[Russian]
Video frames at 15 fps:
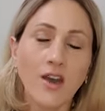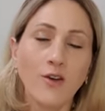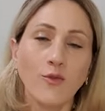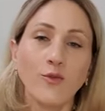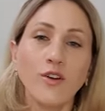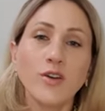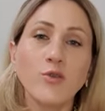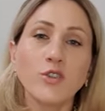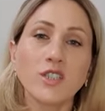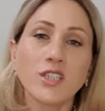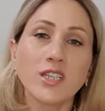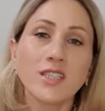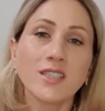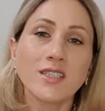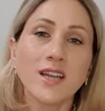вы
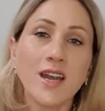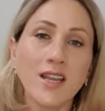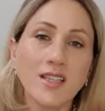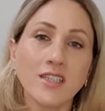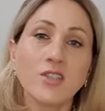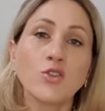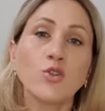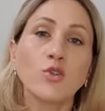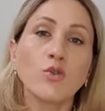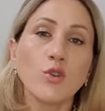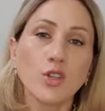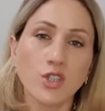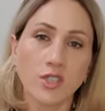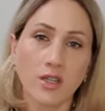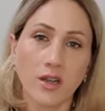уже знаете
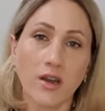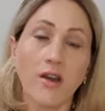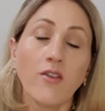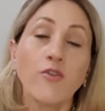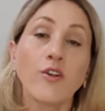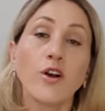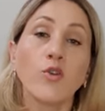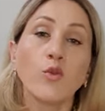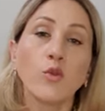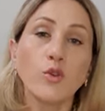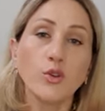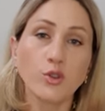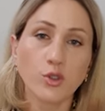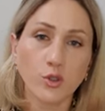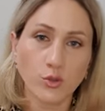точно, в
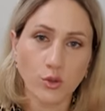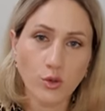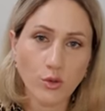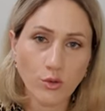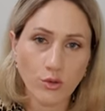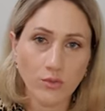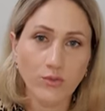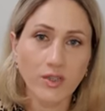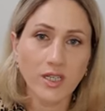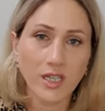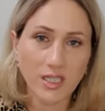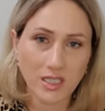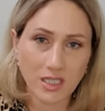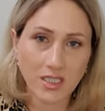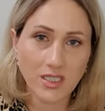какую сторону вы
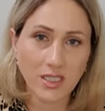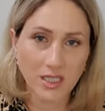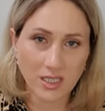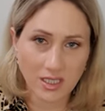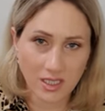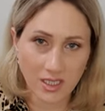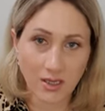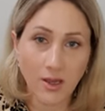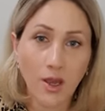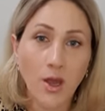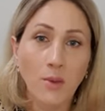хотите идти.